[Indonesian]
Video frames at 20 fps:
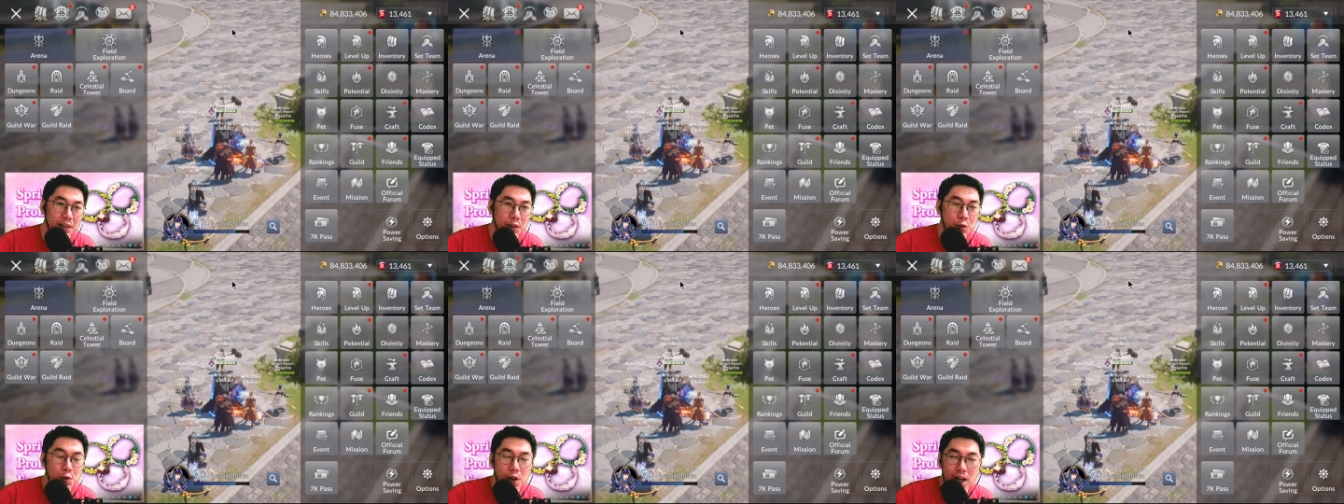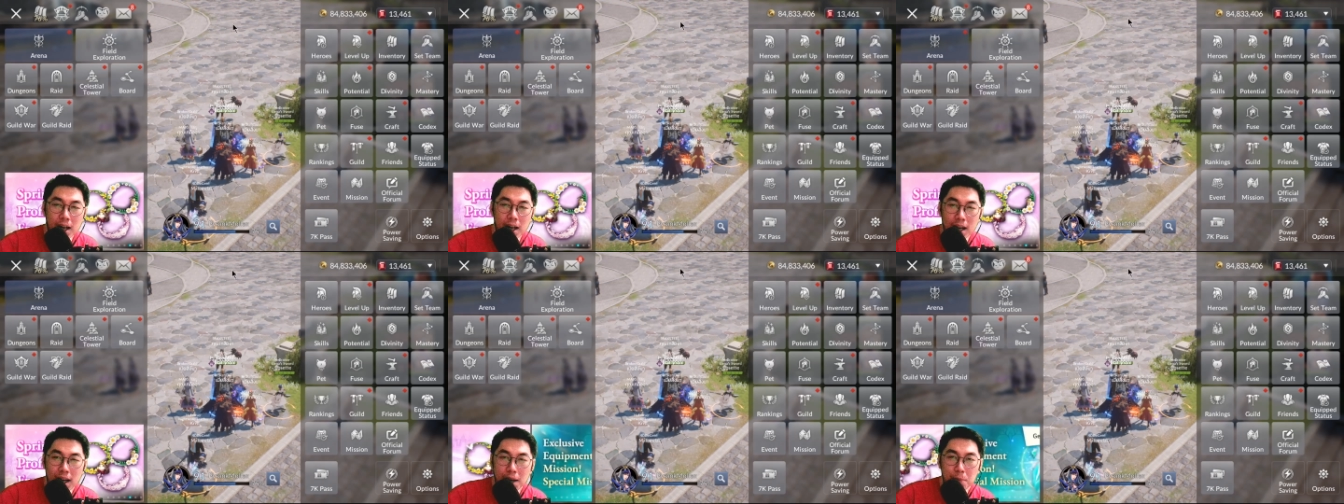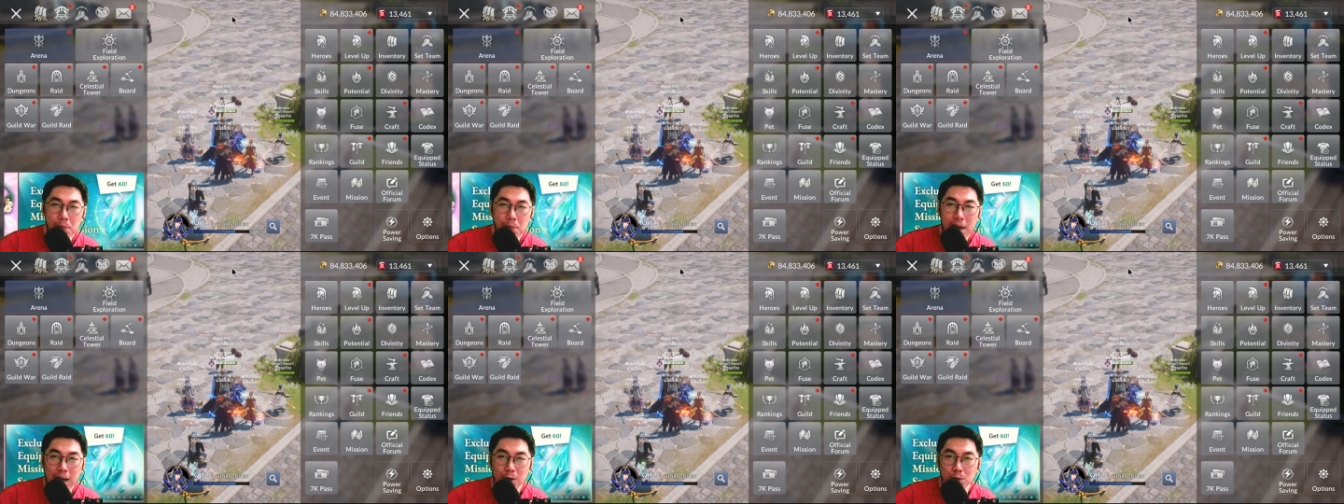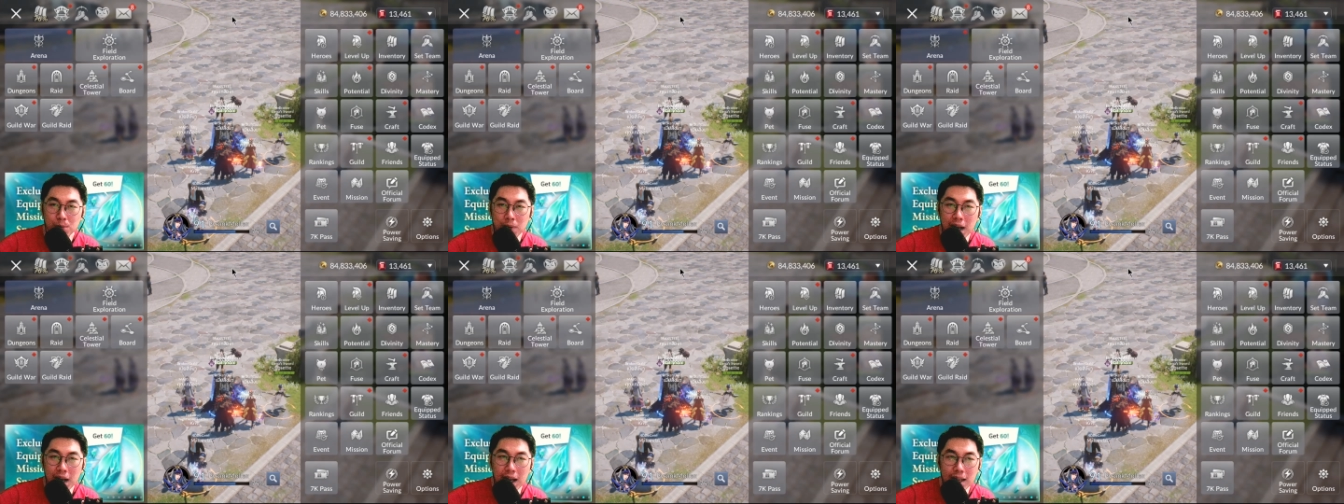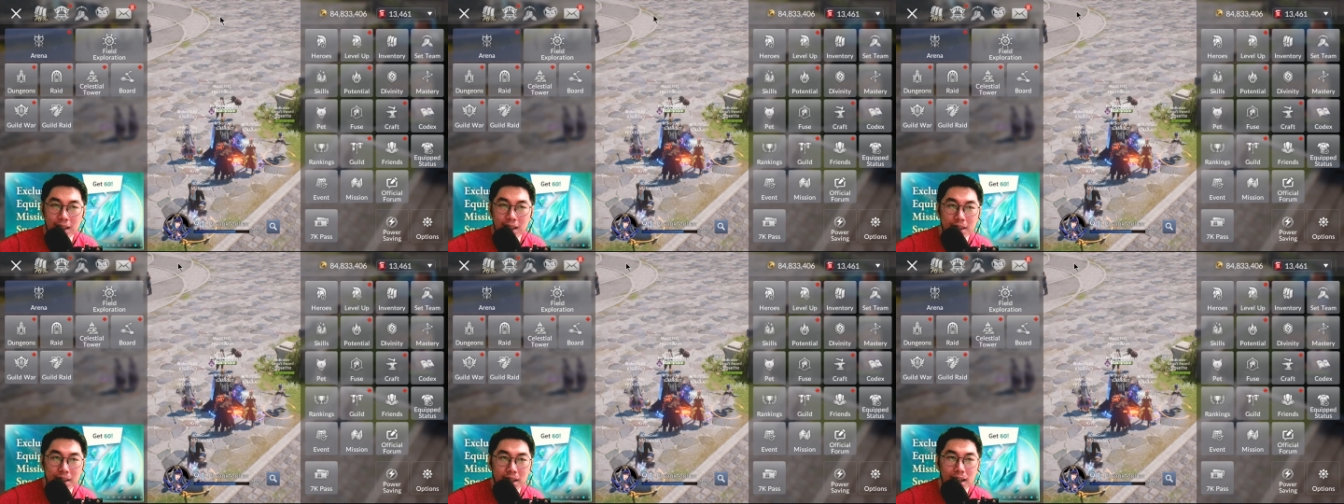gua baru
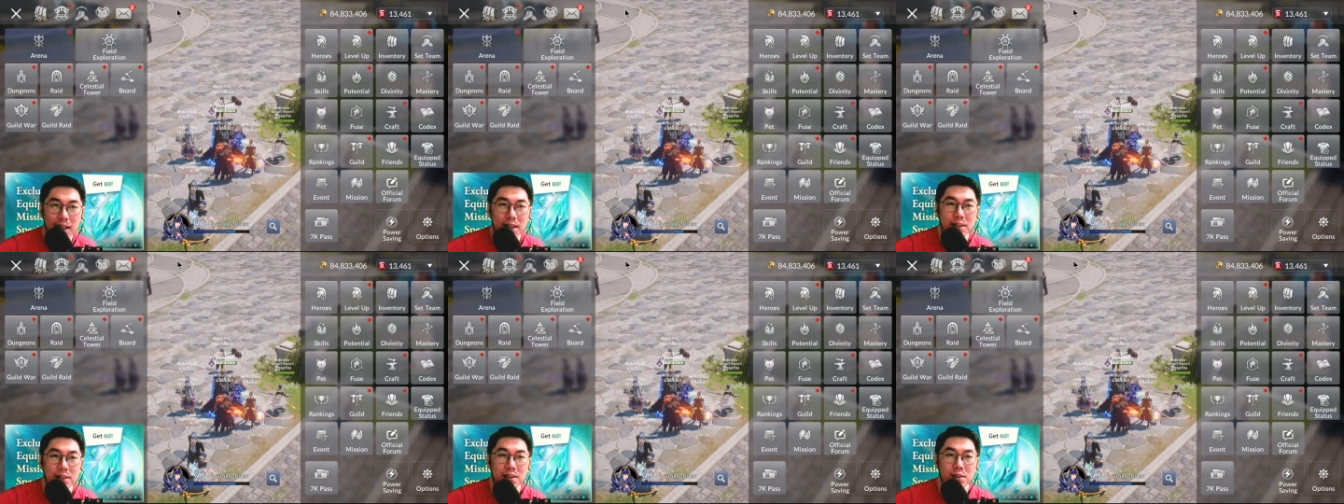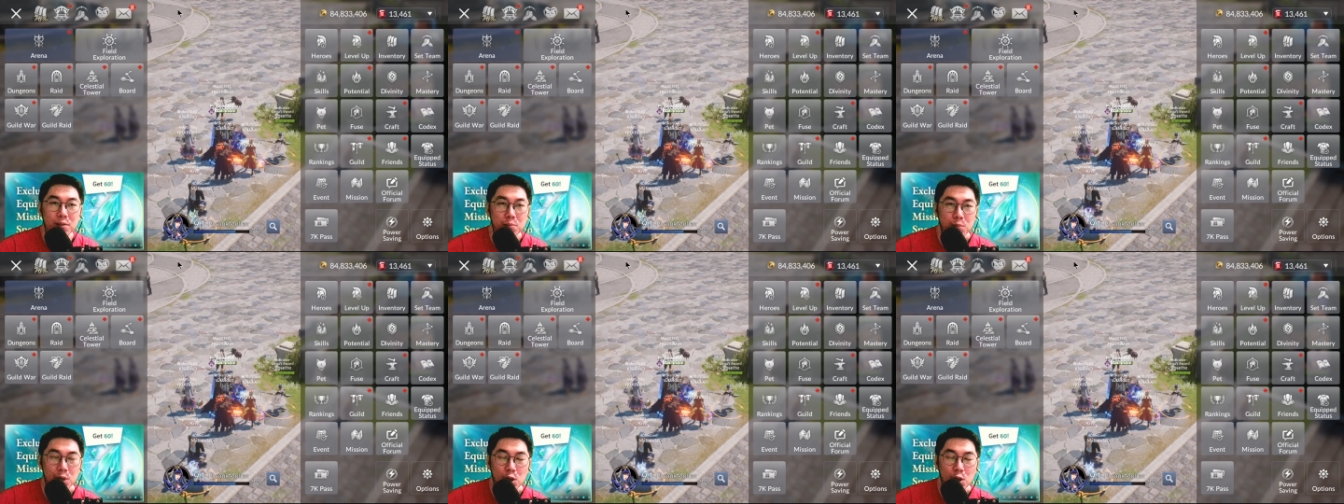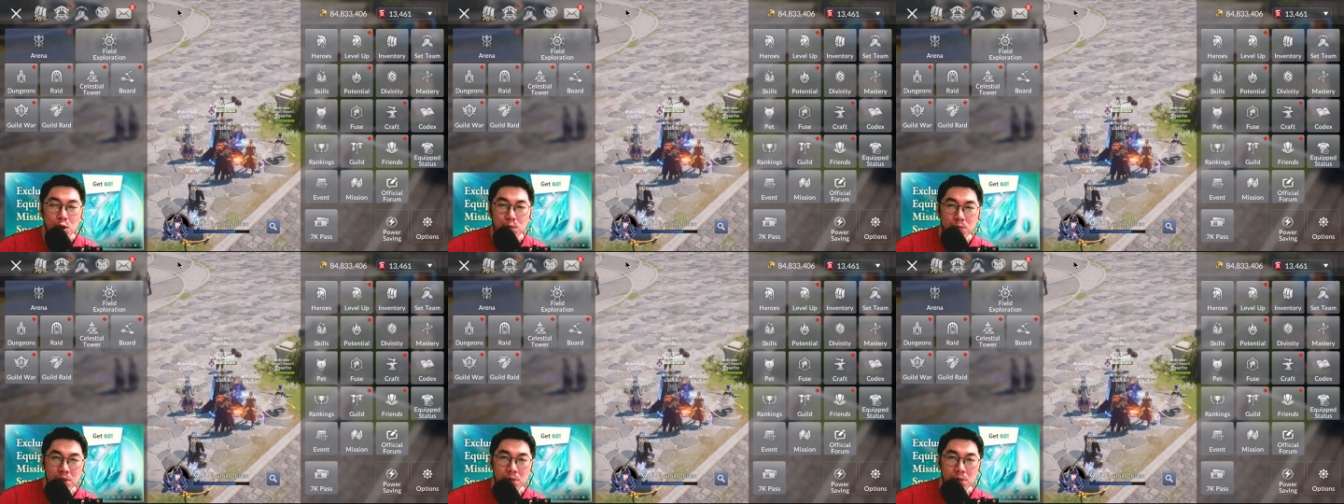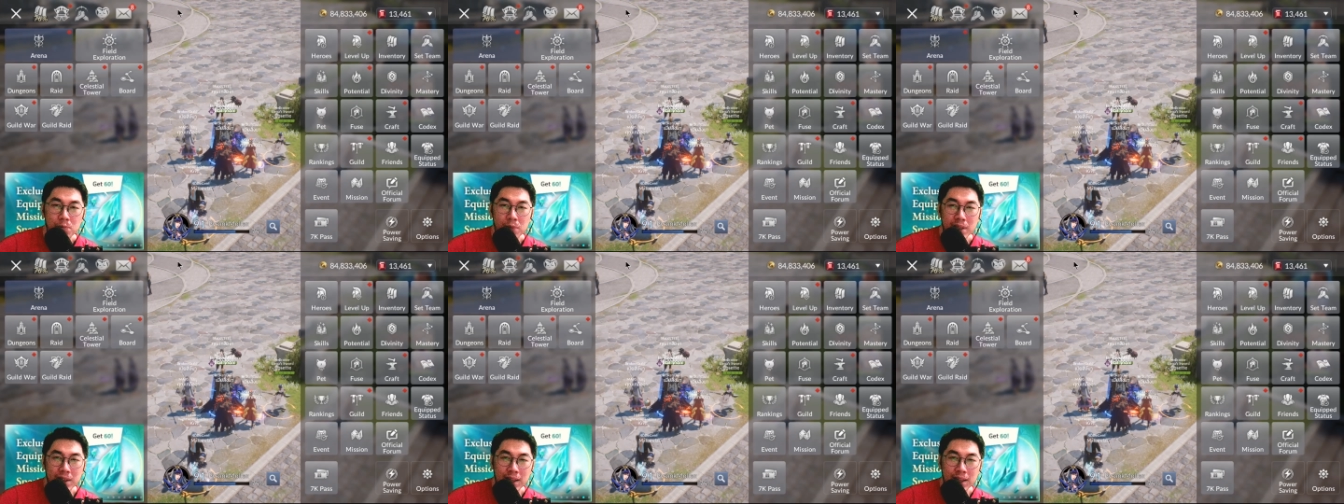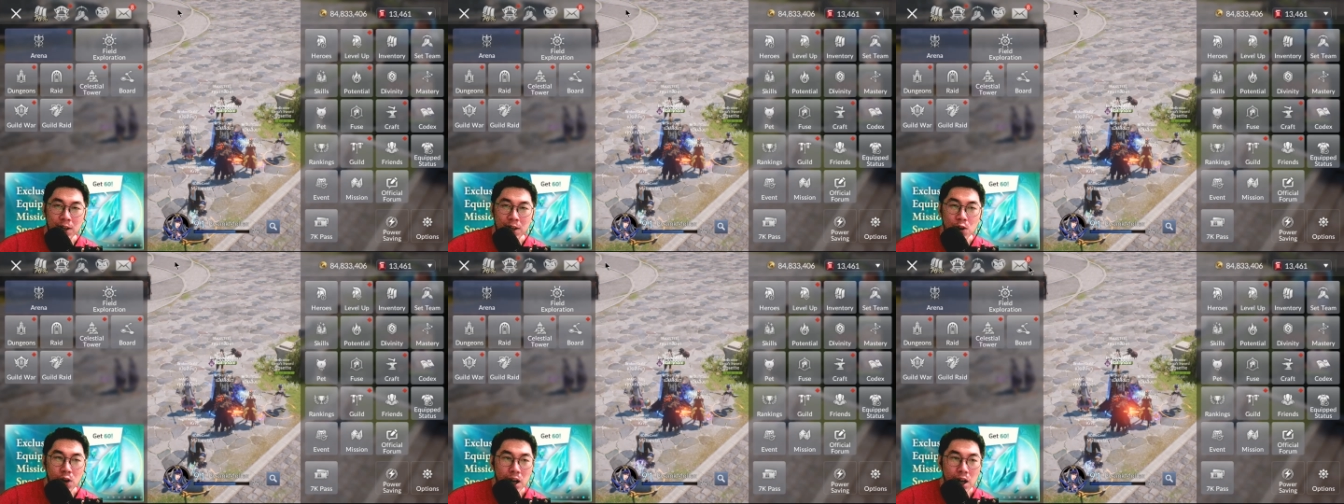balik ya belum sempat
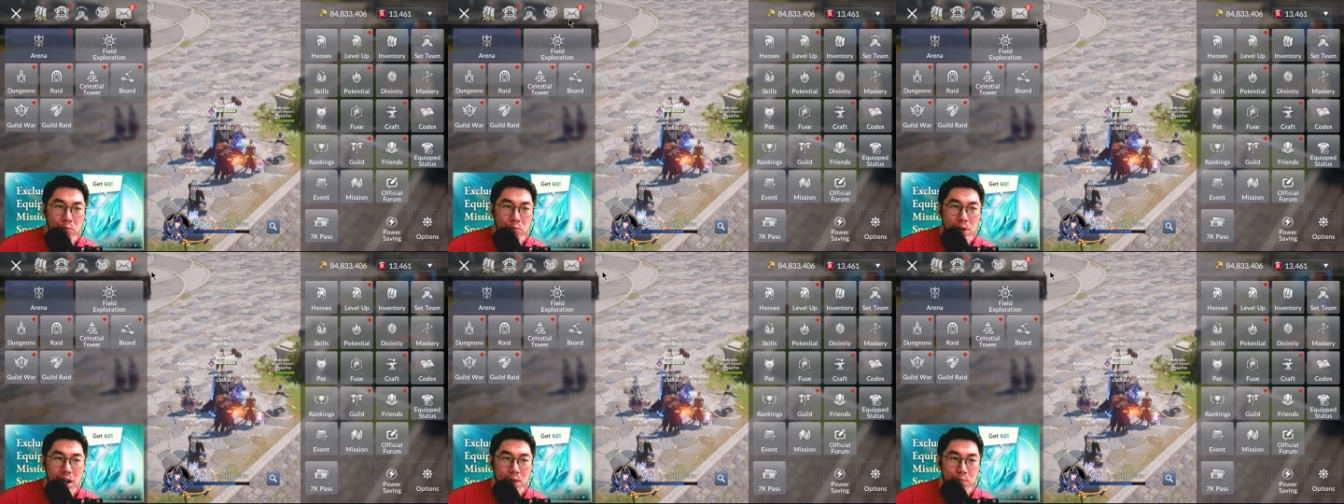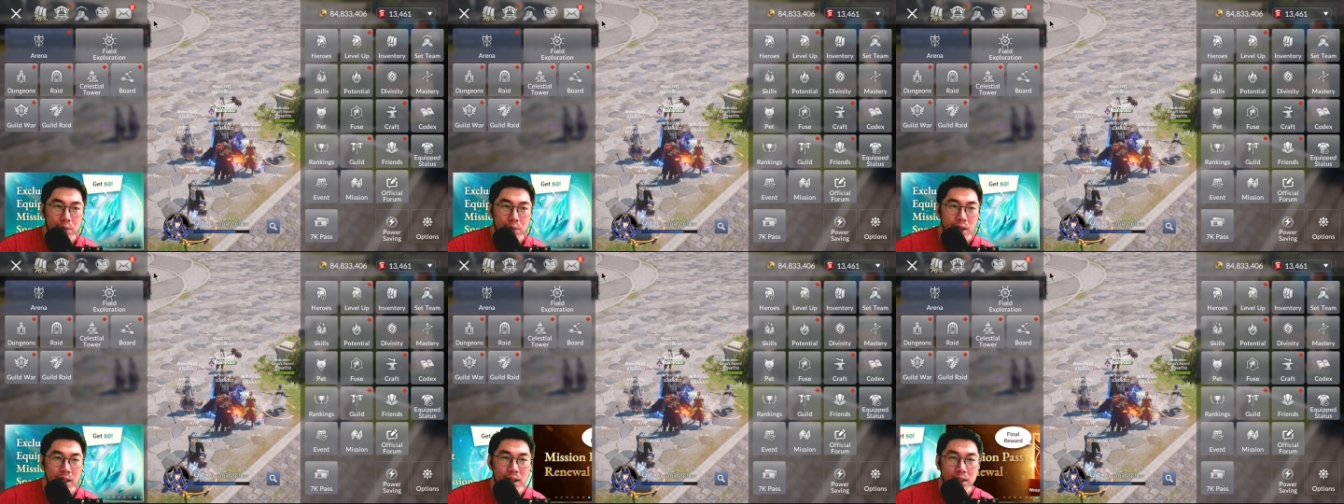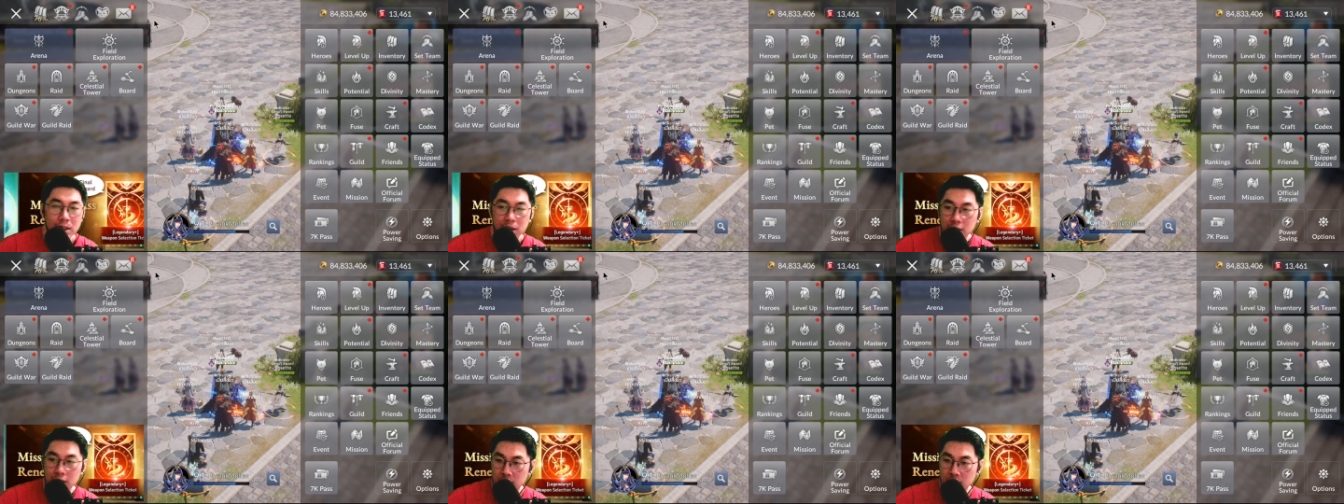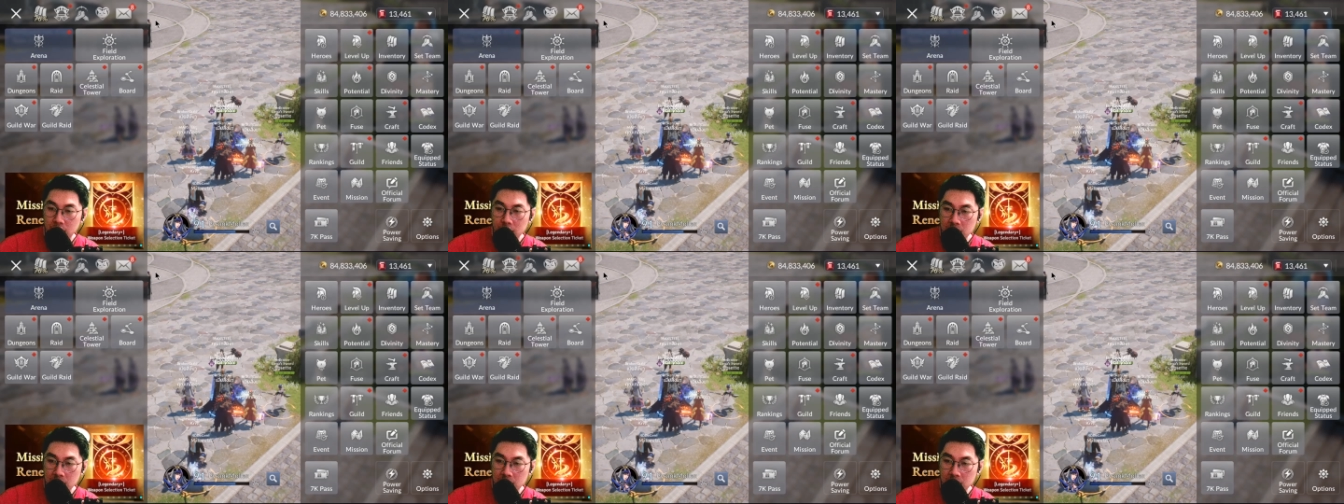nengok apa-apa ya ini